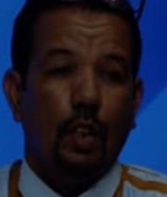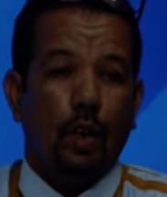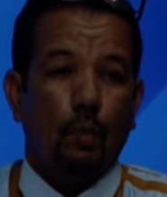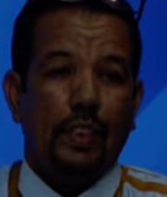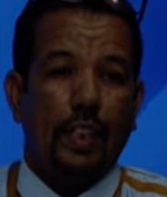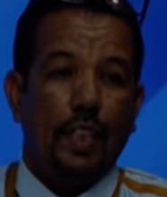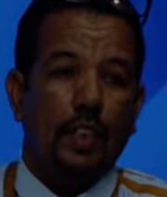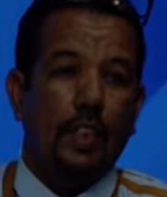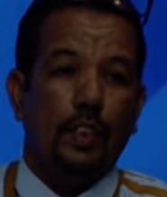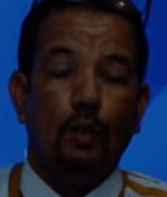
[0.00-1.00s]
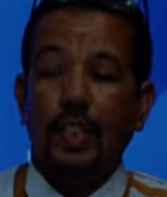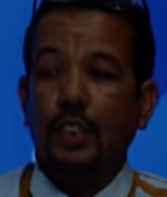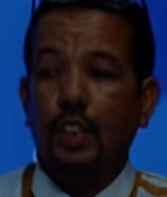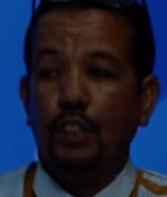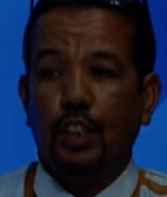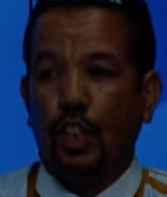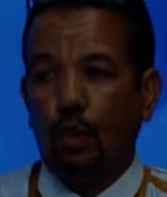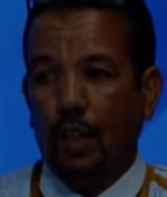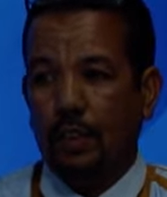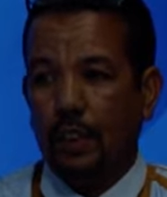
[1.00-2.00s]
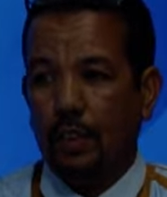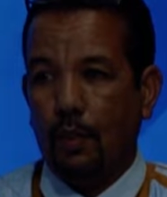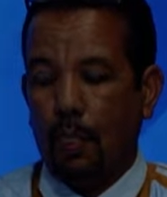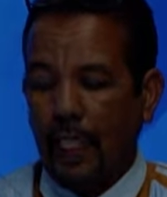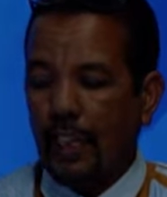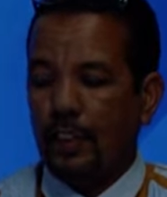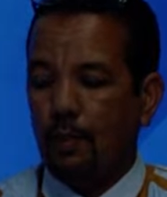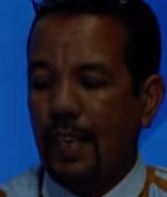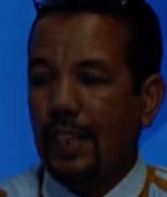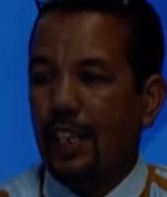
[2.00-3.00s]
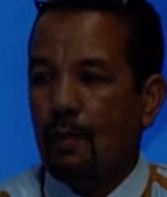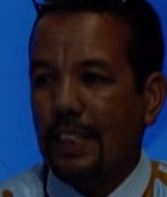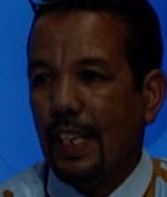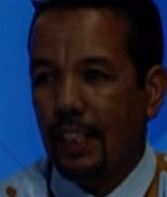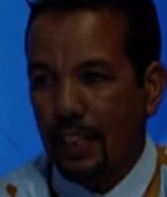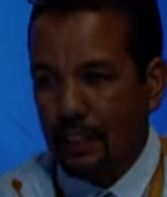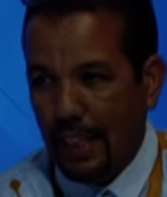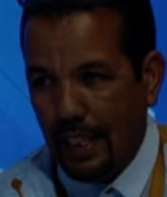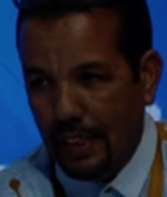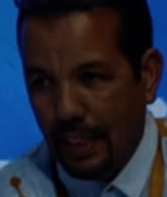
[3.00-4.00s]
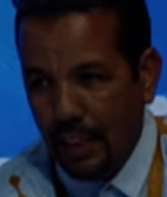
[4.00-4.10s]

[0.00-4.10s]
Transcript: وصلنا الى الزواجيه في جهل اللغتين طيب هذا كان مدخلا للاصلاحات